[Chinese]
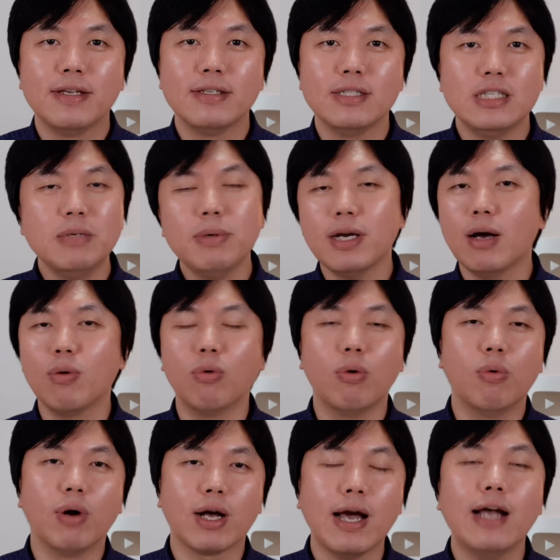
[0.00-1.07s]
基本上我
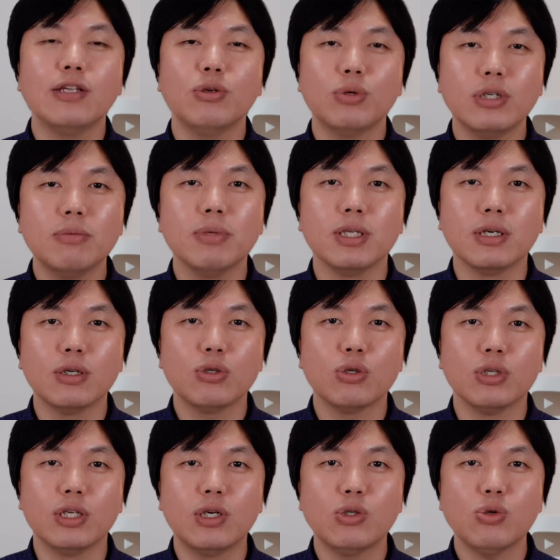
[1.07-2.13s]
我看就是这么一个
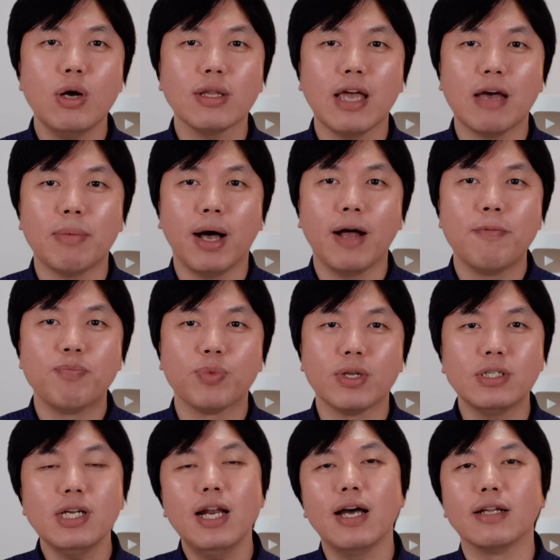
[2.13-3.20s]
一个状态吧。那
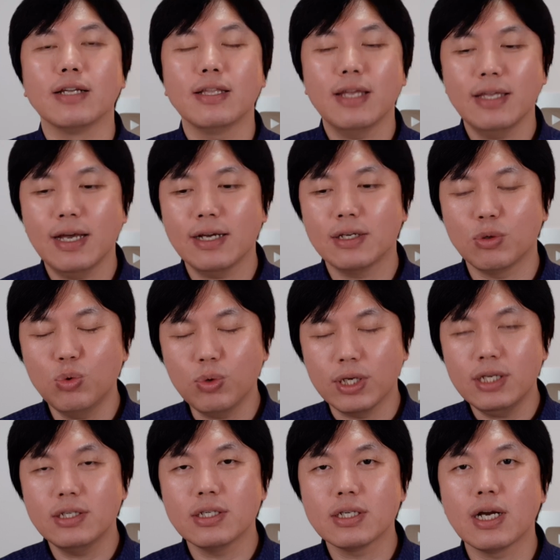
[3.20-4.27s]
这两年大家如果
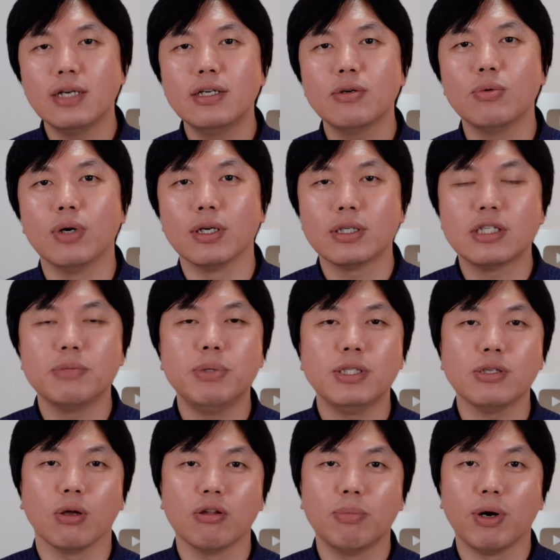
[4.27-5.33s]
一直跟着我视频
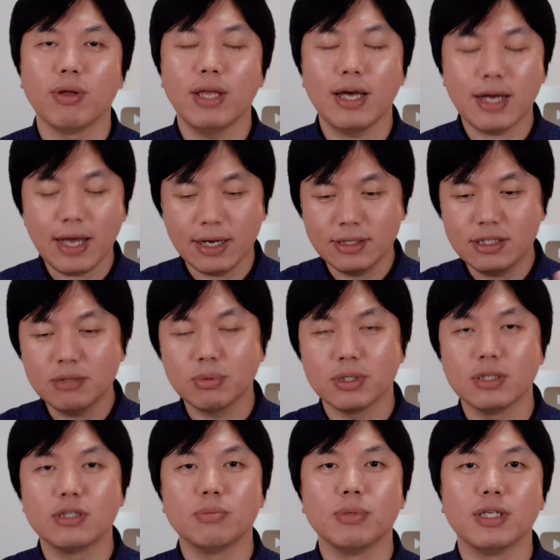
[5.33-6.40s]
走的朋友，大家看是不
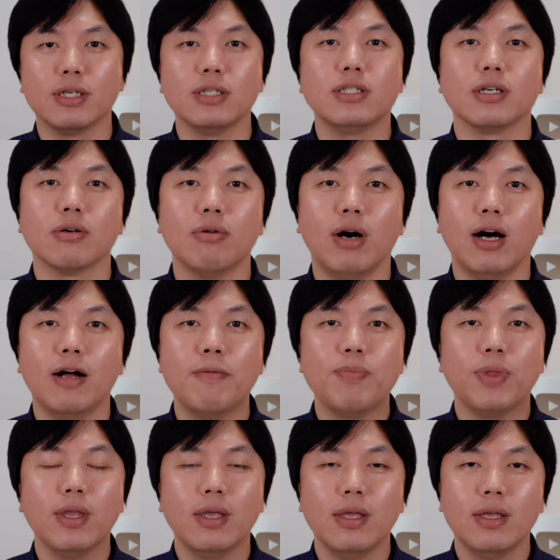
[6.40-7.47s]
是这么一个情况？
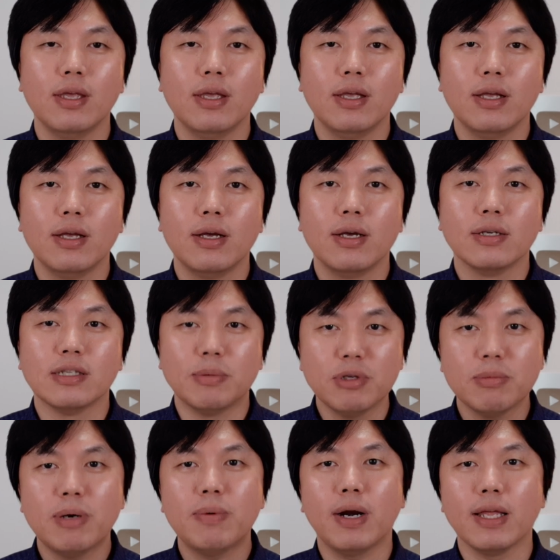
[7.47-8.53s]
咱们就
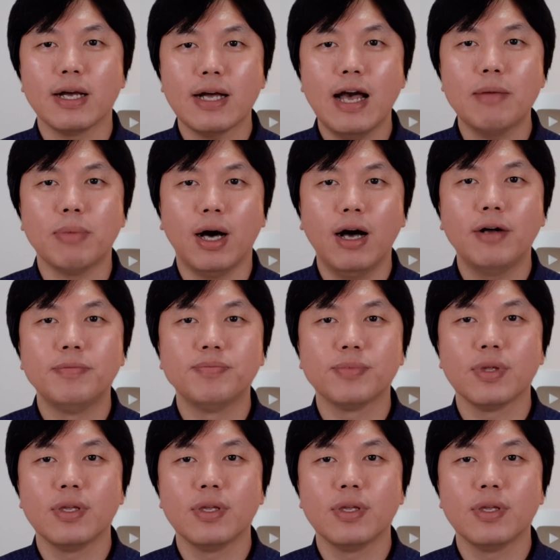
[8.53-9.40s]
慢慢往下看吧，啊。